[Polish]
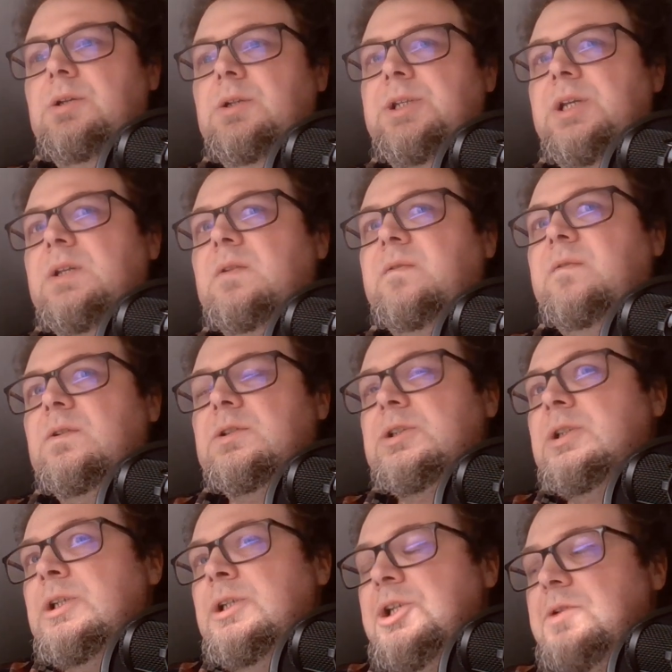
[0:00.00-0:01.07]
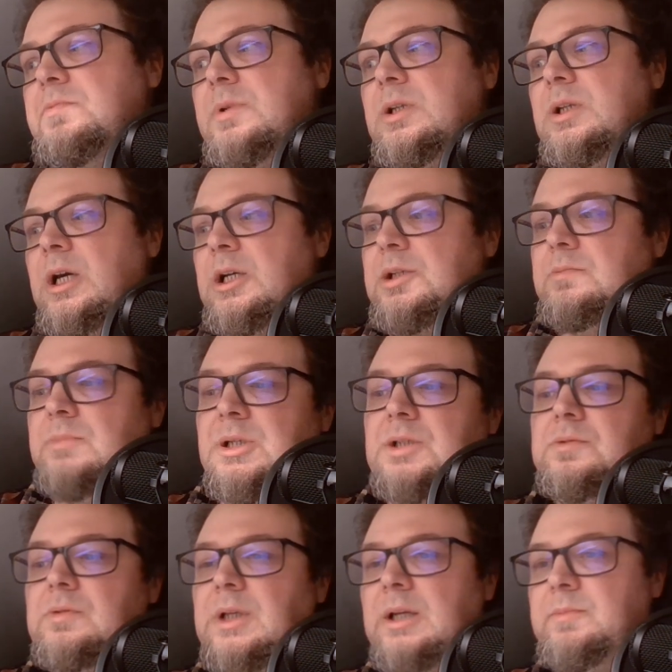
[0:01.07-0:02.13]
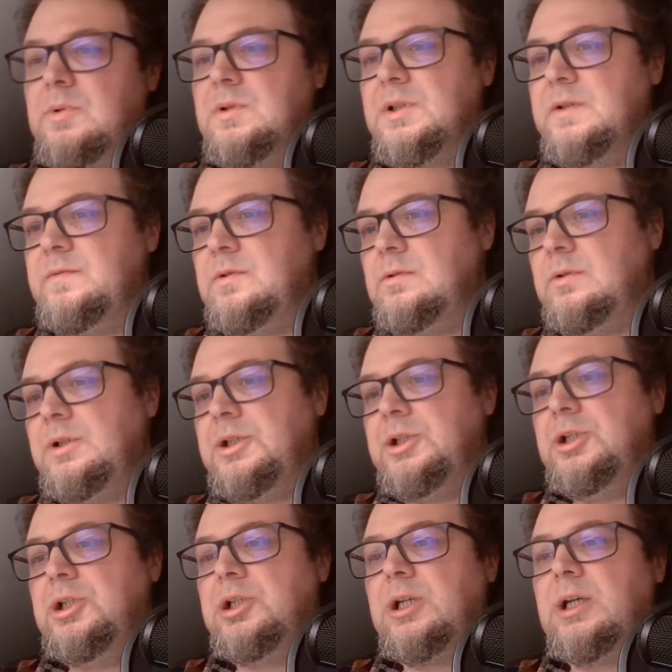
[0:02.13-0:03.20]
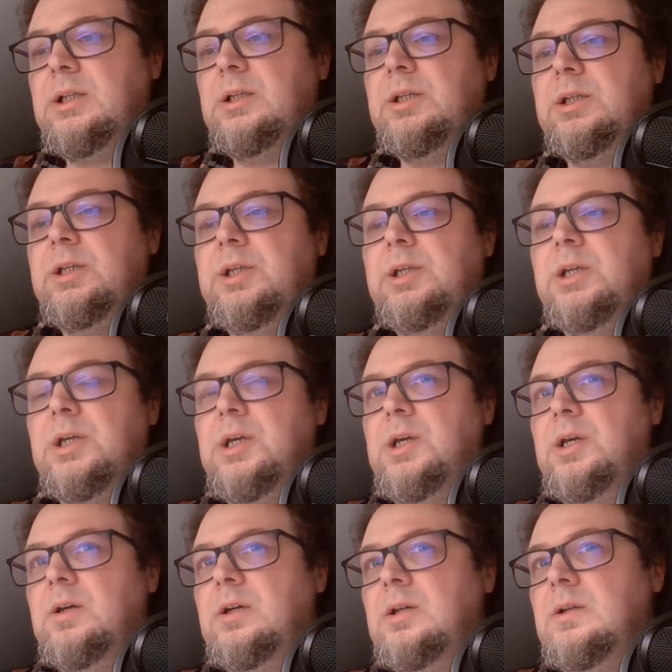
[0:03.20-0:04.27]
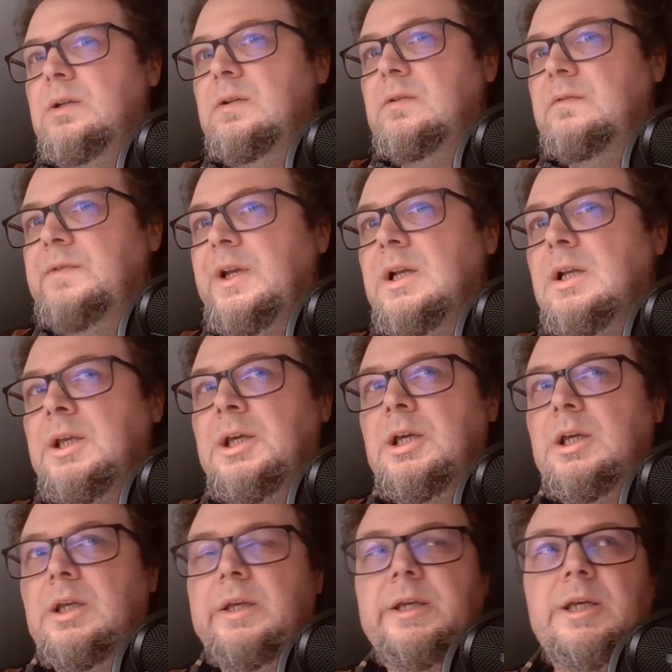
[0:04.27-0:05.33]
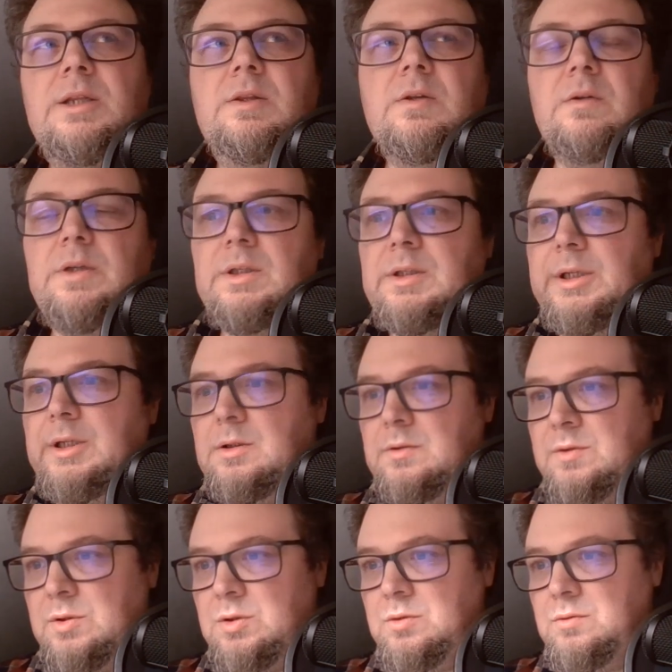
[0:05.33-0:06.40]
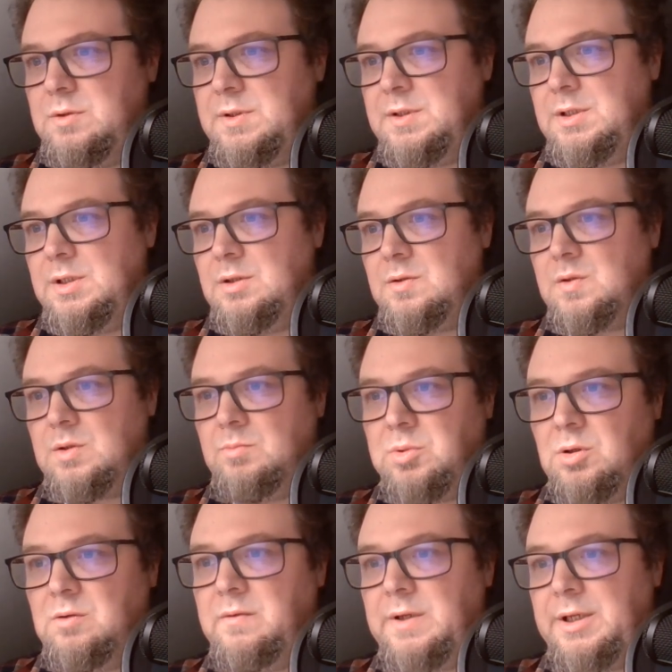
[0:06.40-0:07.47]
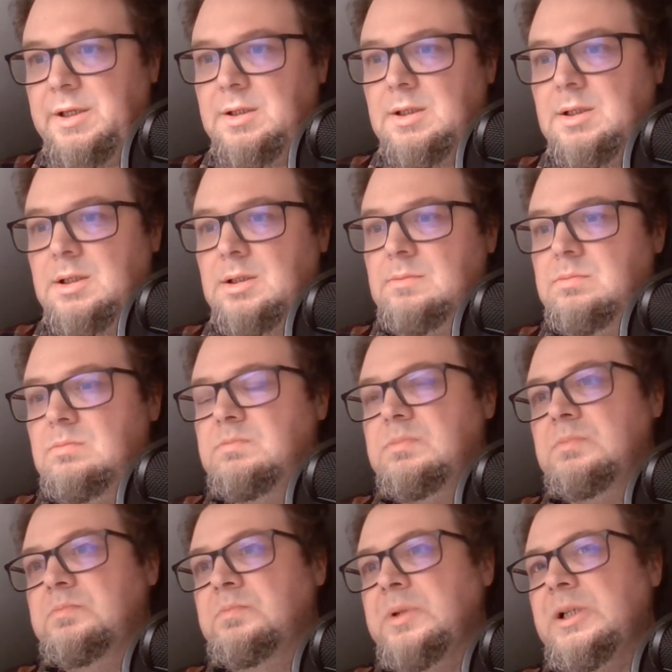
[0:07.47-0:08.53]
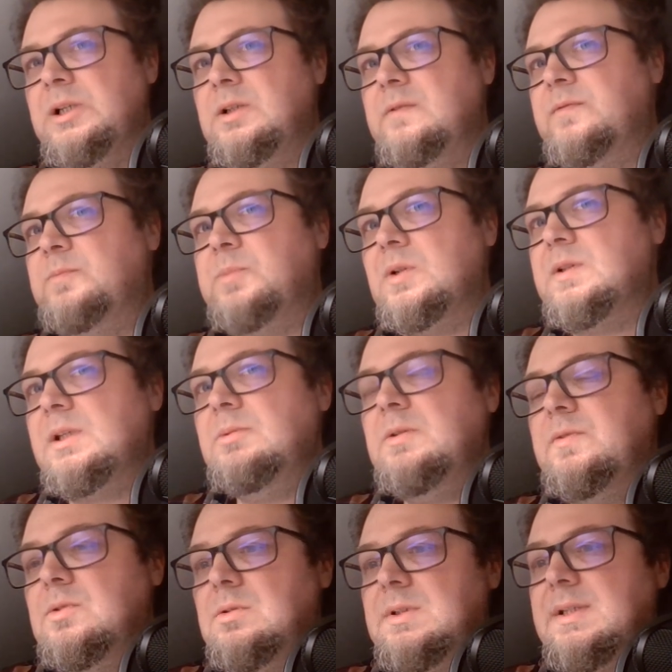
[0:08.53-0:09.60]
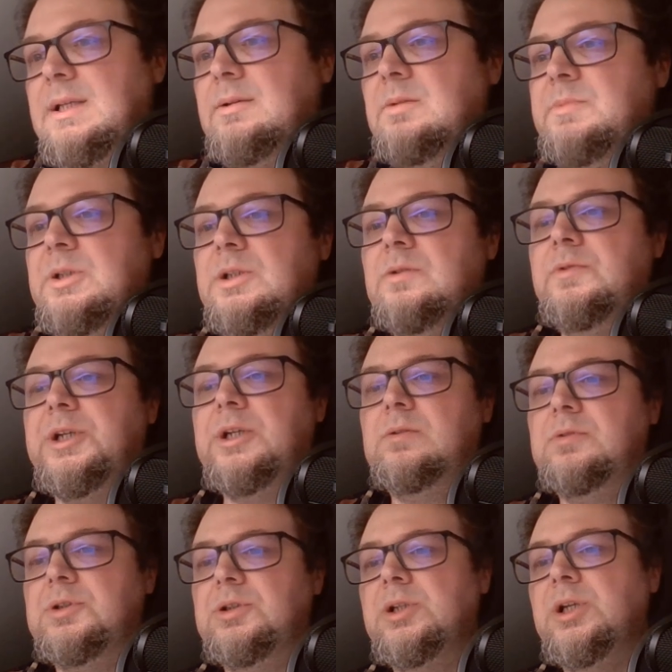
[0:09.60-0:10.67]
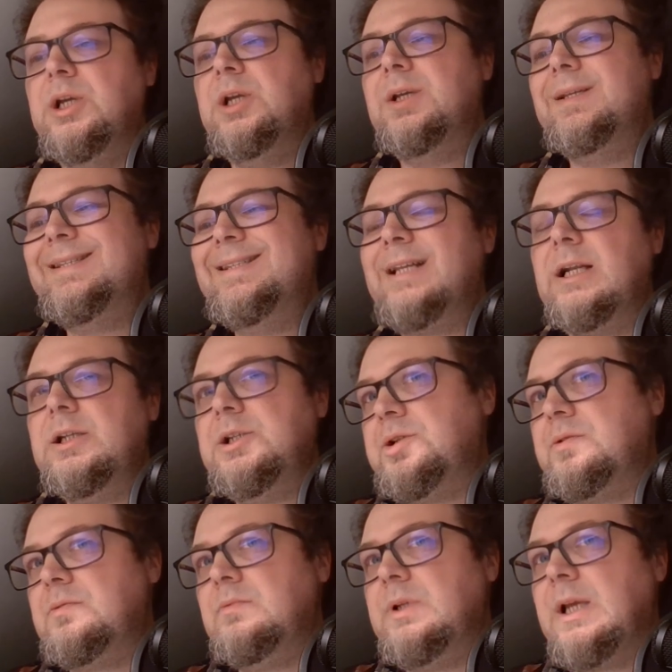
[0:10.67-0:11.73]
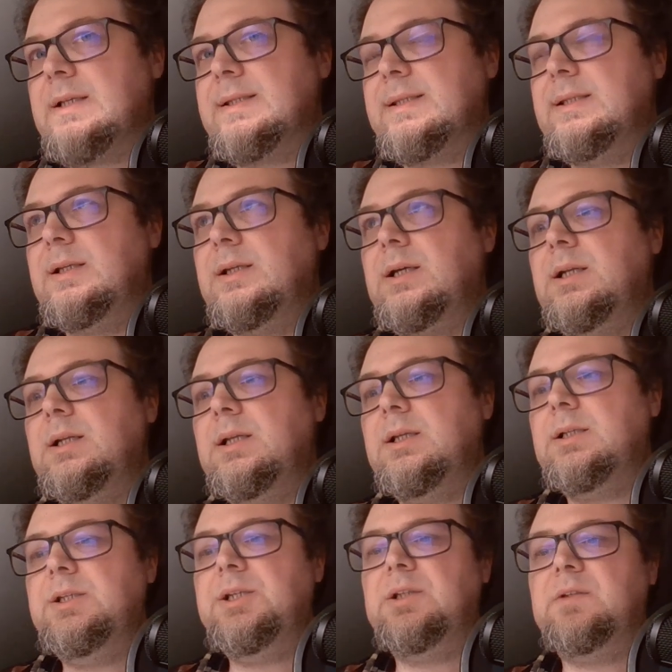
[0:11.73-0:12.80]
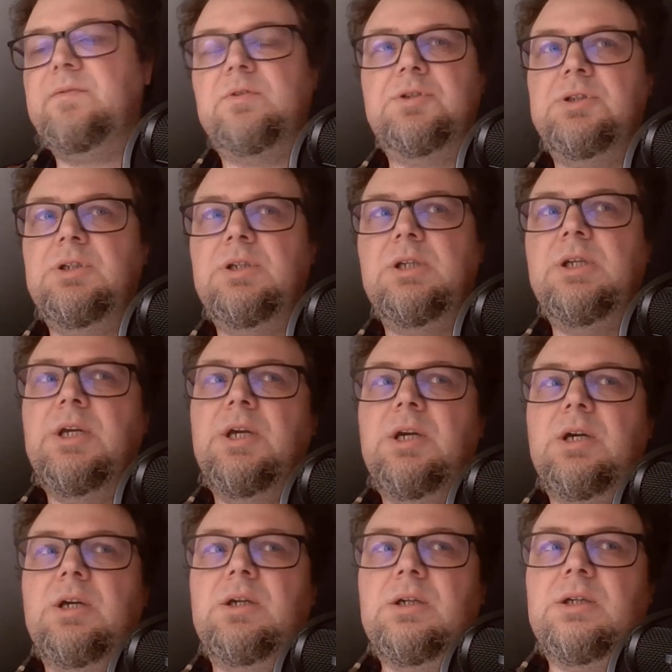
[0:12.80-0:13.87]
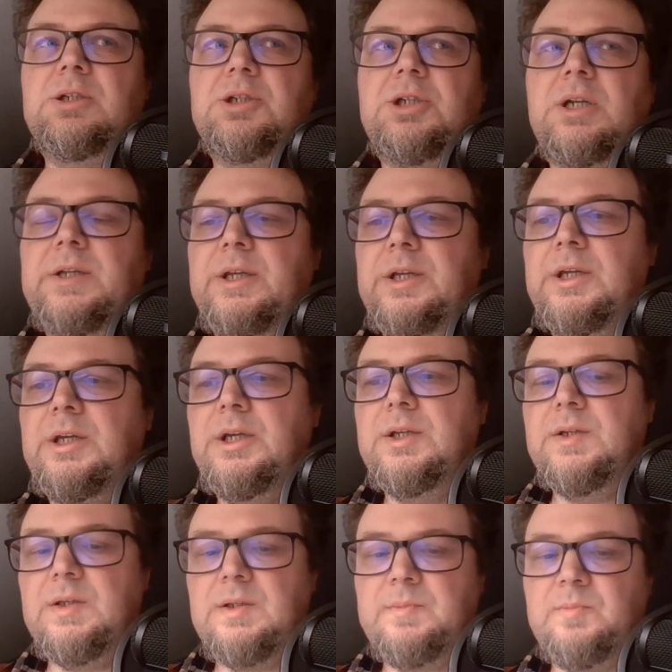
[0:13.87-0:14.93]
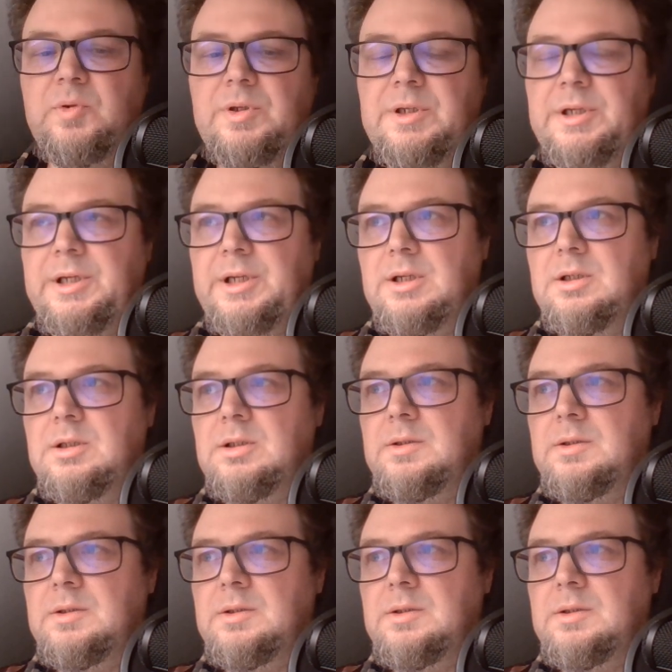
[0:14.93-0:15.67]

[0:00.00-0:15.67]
nie tworzyliśmy, na, my tutaj polscy futuryści, żadnej wielkiej, jednolitej konstrukcji osobowej. Tak? Byli polskimi futurystami byli ludzie, którzy znali się, jasne, ale nie tworzyli e, żadnej spójnej, e,